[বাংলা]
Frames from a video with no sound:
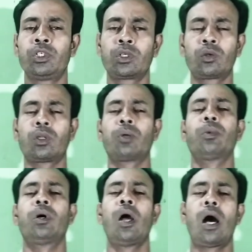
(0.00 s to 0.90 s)
সেক্টরে
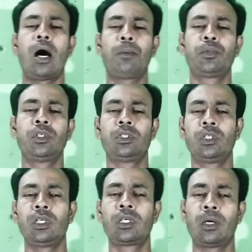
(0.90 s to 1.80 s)
বা আপনি
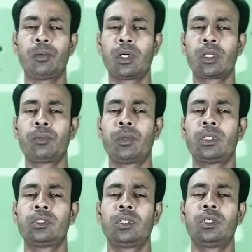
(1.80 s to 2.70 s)
যেই খামারে
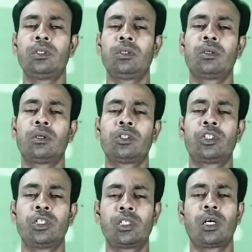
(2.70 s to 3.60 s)
বা যেই
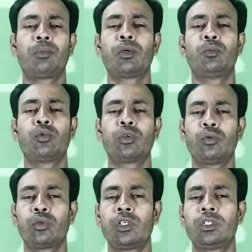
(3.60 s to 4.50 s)
সেটে আপনার
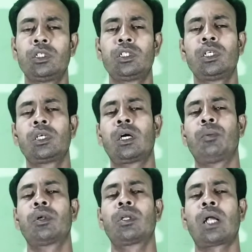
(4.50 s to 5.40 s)
মুরগি উঠিয়েছেন সেই
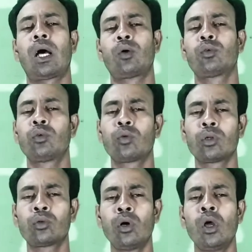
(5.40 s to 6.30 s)
খামারটার আয়তন
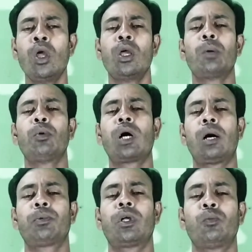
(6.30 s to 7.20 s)
কত এবং
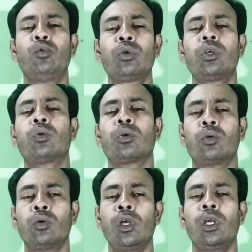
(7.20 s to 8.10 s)
আপনার মুরগি
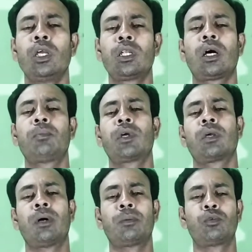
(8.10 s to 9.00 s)
কত এটা
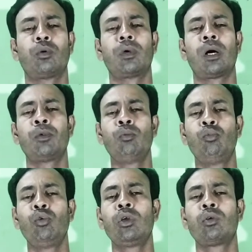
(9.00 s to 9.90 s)
আপনাকে ভাবতে হবে আপনি
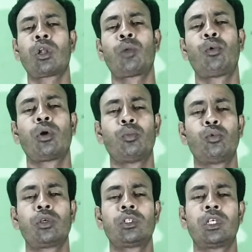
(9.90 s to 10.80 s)
মুড়ি করার পর
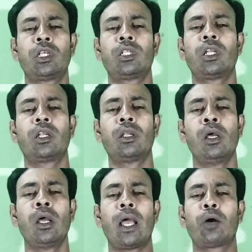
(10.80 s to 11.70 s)
মুরগি ছেড়ে দিলেন
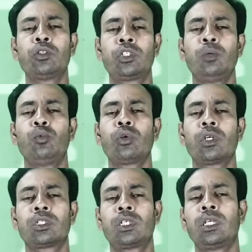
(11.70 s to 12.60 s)
এখন সেই
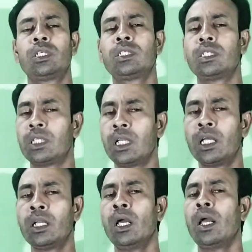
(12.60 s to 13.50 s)
মুরগিটা ছেড়ে যে
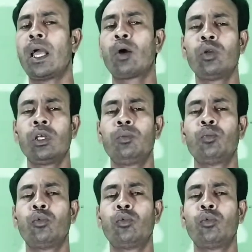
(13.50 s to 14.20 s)
দিলেন এখন এই